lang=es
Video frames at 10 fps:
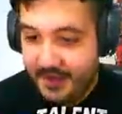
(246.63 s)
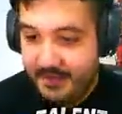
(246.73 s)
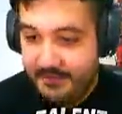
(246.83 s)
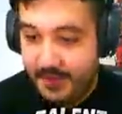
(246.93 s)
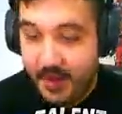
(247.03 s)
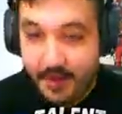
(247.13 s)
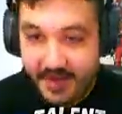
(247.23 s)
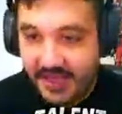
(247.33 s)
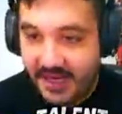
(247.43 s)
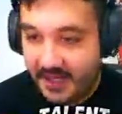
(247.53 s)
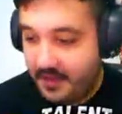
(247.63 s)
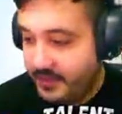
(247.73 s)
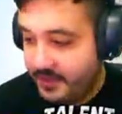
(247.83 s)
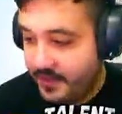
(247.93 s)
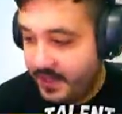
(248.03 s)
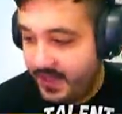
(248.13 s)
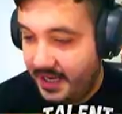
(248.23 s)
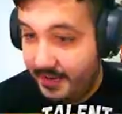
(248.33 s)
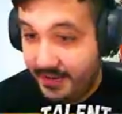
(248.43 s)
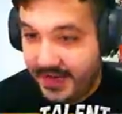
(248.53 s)
Vamos a ver qué tal, gente, vamos a ver qué tal.
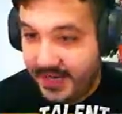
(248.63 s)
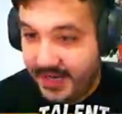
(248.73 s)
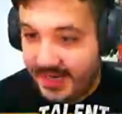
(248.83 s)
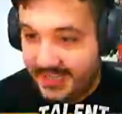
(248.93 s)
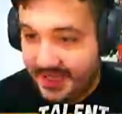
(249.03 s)
La verdad que las